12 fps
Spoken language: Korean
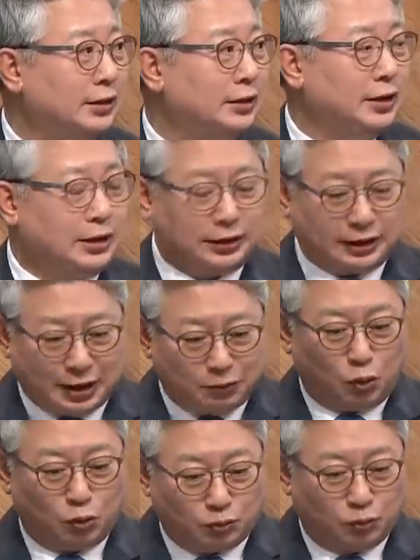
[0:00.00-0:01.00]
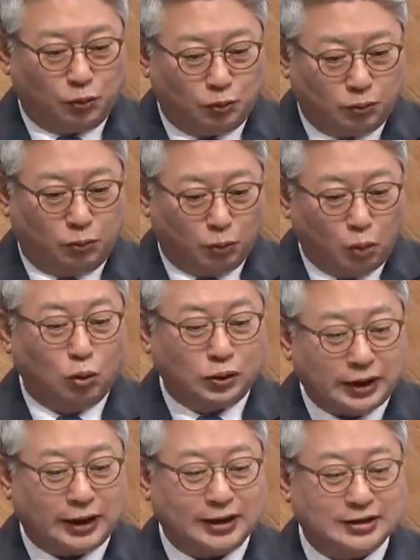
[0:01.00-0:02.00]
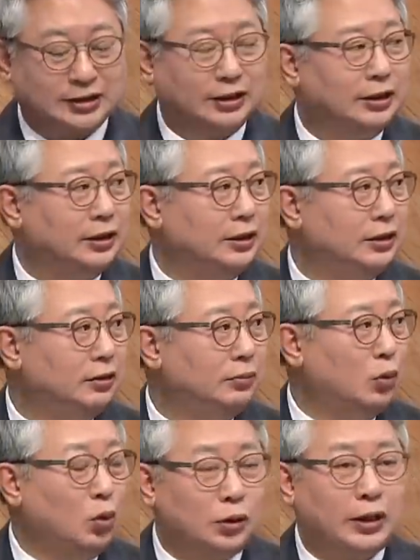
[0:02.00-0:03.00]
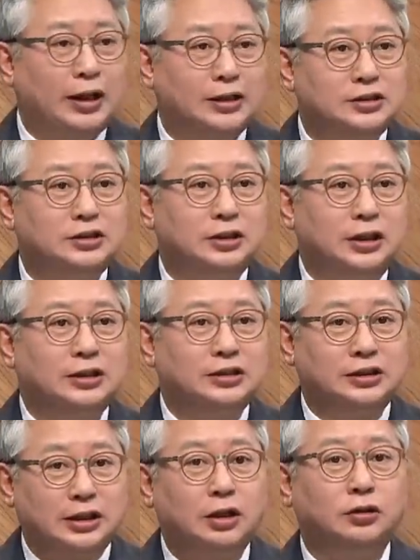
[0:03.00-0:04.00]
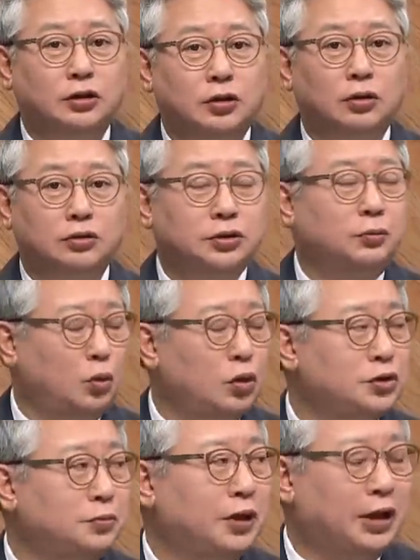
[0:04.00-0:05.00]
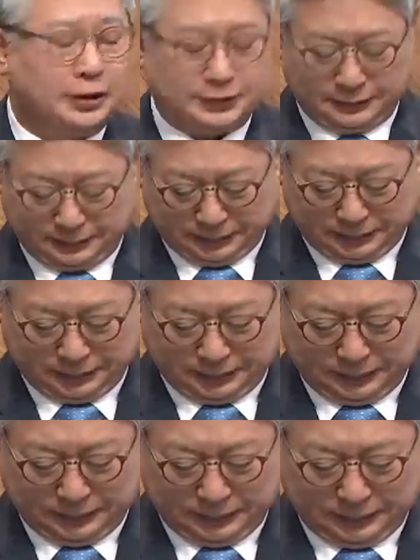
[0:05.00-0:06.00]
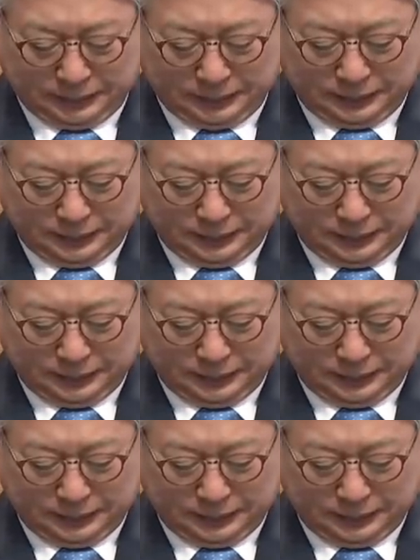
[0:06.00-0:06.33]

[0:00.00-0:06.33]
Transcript: 그러니까 다 모, 모을 때까지 모을 때까지 지금까지 기다렸던 걸로 좀 보여집니다. 검찰이 칼을 갈았다.